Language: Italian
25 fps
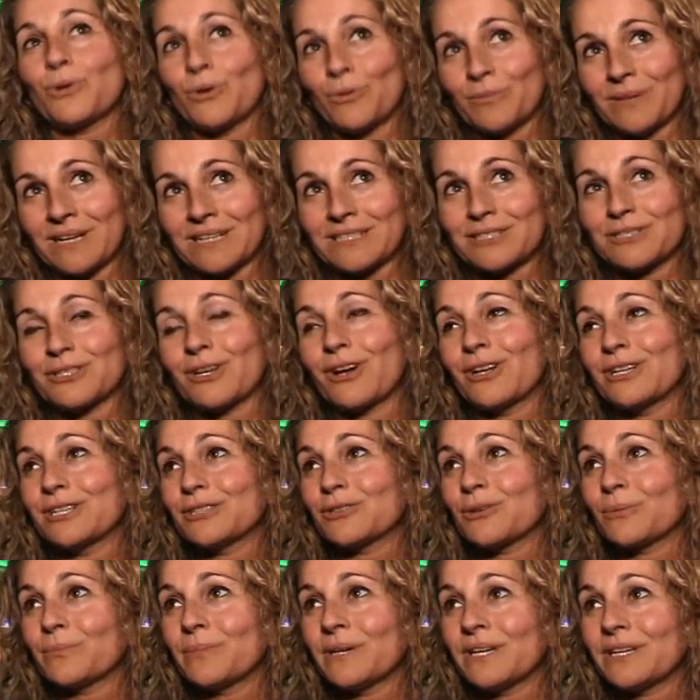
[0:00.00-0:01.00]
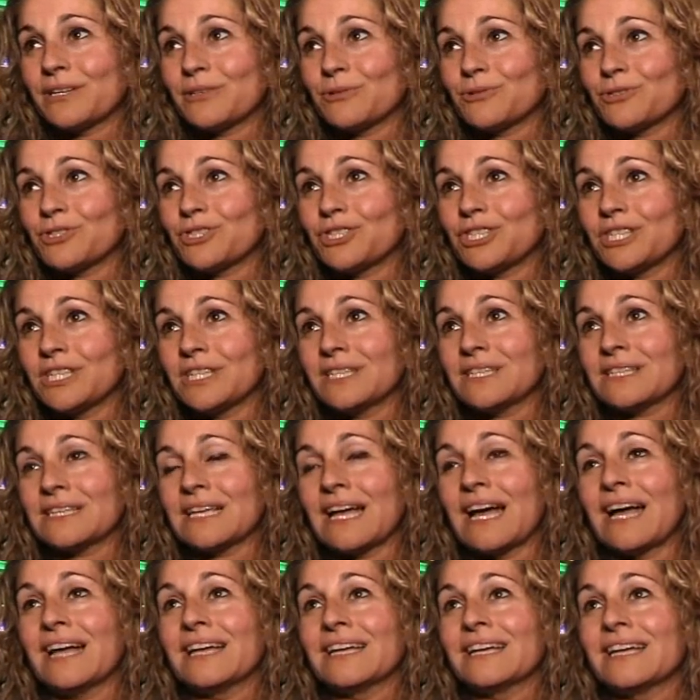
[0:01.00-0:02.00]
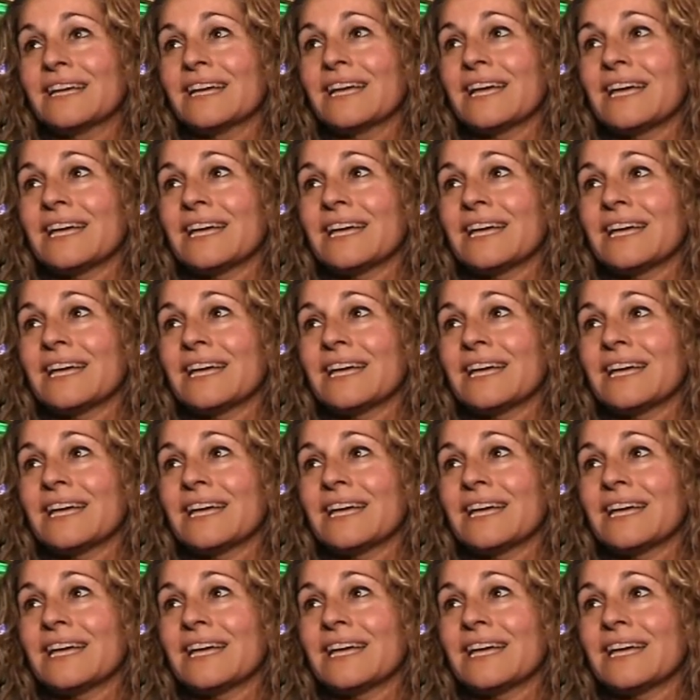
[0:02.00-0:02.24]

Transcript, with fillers: come al solito, ben riuscita.